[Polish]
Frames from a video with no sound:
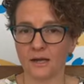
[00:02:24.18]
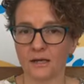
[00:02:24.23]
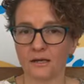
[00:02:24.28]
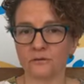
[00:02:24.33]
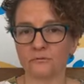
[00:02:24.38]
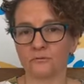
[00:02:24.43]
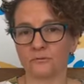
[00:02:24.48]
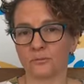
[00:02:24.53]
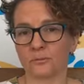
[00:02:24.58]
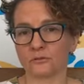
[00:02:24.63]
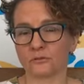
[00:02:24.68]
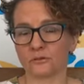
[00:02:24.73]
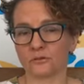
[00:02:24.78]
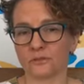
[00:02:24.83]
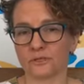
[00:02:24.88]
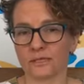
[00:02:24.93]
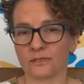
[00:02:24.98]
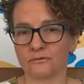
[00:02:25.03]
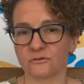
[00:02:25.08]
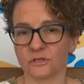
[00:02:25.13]
a w
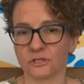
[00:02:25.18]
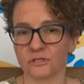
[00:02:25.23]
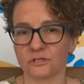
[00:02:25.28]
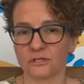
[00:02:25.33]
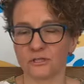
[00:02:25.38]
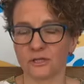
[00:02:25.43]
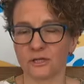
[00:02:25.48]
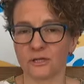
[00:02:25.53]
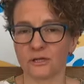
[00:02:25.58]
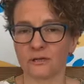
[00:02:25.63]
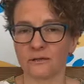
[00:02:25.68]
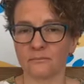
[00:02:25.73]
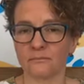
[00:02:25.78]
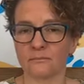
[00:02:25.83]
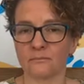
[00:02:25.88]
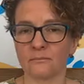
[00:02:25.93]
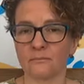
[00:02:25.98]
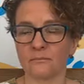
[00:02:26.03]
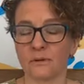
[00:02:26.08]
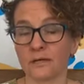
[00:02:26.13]
początkach września
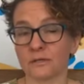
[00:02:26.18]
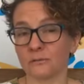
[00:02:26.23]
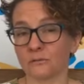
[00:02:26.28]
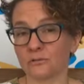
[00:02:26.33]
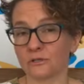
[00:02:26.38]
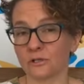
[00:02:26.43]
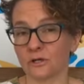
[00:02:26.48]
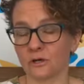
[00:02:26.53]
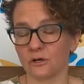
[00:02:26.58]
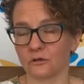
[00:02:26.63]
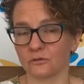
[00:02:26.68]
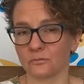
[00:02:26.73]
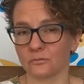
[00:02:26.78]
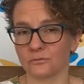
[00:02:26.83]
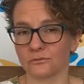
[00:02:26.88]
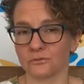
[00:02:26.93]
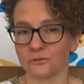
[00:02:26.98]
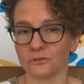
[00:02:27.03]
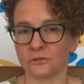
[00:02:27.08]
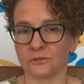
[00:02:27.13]
mają się
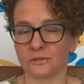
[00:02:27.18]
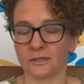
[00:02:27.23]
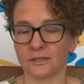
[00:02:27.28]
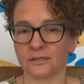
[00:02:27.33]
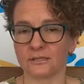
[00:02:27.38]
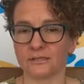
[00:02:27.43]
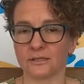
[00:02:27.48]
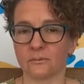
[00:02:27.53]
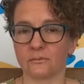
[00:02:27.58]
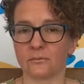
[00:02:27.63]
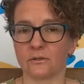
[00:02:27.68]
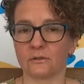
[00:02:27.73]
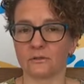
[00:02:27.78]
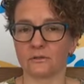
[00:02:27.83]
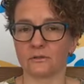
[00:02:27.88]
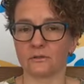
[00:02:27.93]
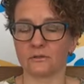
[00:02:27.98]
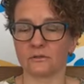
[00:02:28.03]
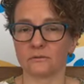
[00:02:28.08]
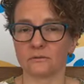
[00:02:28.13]
odbyć
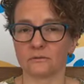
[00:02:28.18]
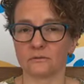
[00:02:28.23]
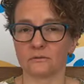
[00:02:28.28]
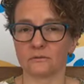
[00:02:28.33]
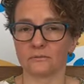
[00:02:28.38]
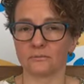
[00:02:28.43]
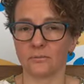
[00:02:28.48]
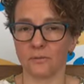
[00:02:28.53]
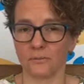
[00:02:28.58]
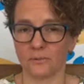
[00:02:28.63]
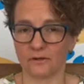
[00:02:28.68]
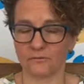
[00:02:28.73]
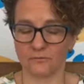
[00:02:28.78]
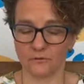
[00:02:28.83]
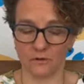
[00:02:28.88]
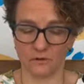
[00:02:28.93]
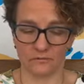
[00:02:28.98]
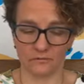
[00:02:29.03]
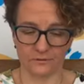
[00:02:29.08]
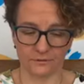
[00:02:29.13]
egzaminy y,
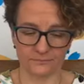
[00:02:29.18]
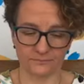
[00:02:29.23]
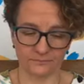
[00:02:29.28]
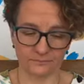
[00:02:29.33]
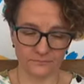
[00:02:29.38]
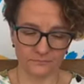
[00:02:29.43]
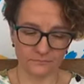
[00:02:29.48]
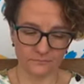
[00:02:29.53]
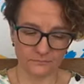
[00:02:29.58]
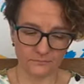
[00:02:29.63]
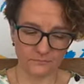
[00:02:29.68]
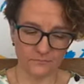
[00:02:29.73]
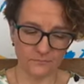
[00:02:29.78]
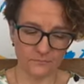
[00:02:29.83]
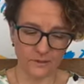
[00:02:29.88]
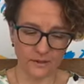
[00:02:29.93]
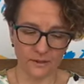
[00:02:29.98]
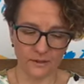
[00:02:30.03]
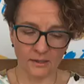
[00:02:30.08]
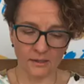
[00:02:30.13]
poprawkowe.
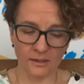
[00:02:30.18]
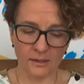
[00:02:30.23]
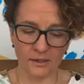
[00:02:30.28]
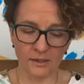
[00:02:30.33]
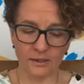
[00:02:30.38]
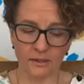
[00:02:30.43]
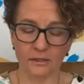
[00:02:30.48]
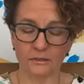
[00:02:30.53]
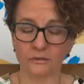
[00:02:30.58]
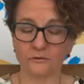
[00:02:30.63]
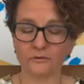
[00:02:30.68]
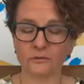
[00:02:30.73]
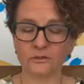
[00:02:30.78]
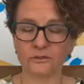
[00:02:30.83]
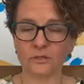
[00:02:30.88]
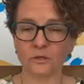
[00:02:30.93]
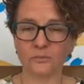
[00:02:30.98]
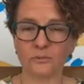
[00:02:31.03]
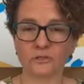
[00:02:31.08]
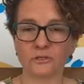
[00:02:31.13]
To
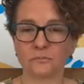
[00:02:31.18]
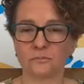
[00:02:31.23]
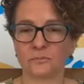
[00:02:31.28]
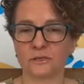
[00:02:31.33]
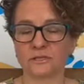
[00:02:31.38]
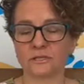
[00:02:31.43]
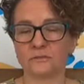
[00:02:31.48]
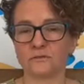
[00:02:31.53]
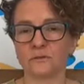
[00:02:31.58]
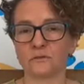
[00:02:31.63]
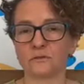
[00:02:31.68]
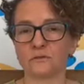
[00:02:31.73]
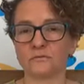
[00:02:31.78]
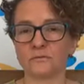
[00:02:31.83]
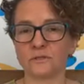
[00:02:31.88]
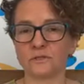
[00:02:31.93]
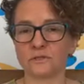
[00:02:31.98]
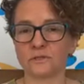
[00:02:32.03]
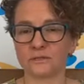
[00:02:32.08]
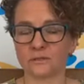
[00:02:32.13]
wszystko, proszę Państwa,
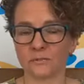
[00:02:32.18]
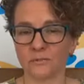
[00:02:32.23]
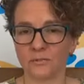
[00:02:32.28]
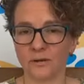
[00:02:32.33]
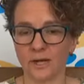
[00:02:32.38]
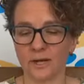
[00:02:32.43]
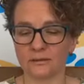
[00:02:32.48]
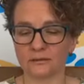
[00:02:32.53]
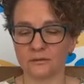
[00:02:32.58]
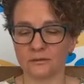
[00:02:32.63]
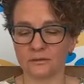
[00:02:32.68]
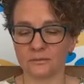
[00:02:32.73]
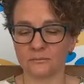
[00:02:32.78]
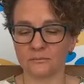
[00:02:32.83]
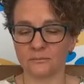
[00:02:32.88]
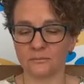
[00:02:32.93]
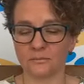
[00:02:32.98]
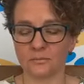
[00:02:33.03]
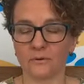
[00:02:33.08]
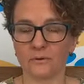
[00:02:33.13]
oczywiście są
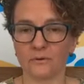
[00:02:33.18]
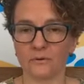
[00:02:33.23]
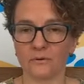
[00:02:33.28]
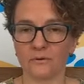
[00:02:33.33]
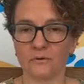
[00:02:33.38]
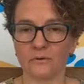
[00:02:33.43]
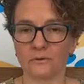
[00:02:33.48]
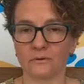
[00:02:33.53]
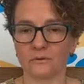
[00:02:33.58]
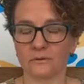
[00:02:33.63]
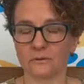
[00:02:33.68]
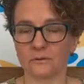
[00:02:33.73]
plany, bo y,